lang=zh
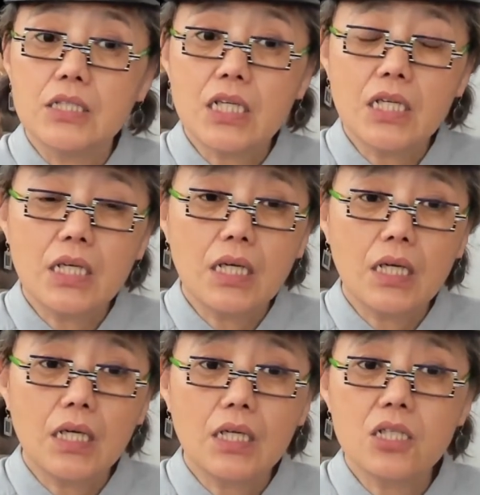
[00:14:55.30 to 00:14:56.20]
这
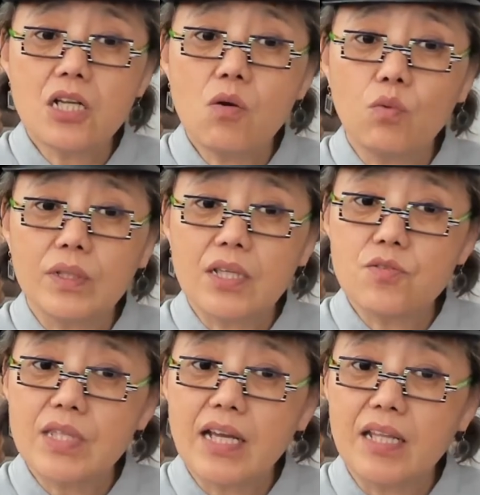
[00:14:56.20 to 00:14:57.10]
个何兆武呢
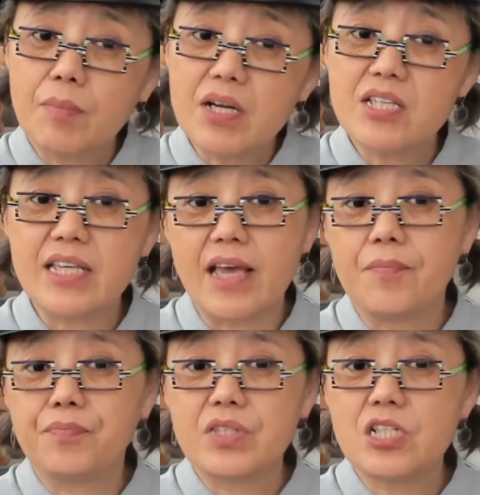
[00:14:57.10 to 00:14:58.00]
就在里边写，
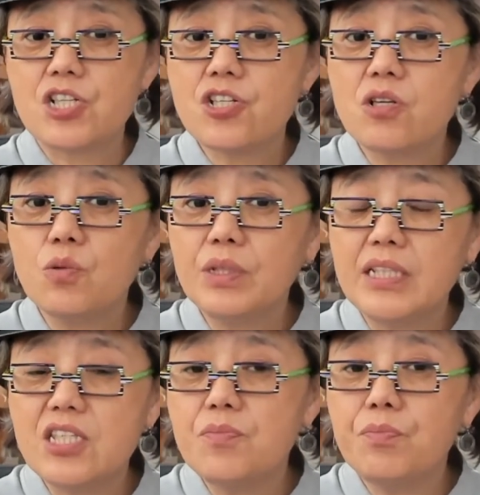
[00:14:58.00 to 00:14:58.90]
这社会
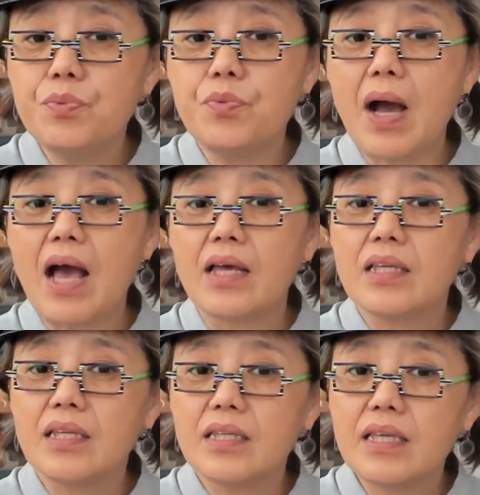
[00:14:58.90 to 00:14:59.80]
的进步啊
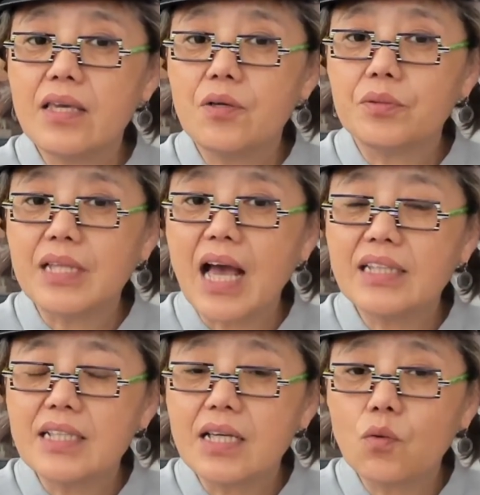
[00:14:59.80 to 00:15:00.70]
也有
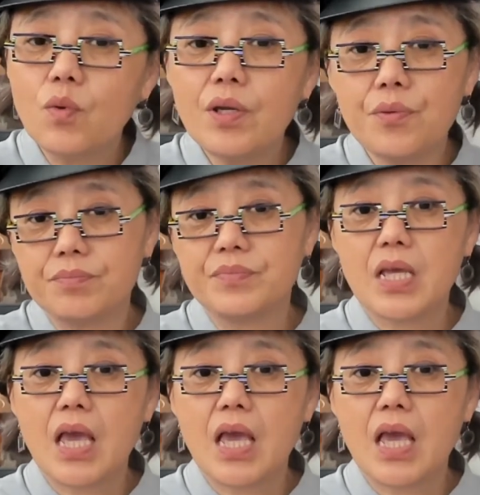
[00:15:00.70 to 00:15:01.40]
它的规律。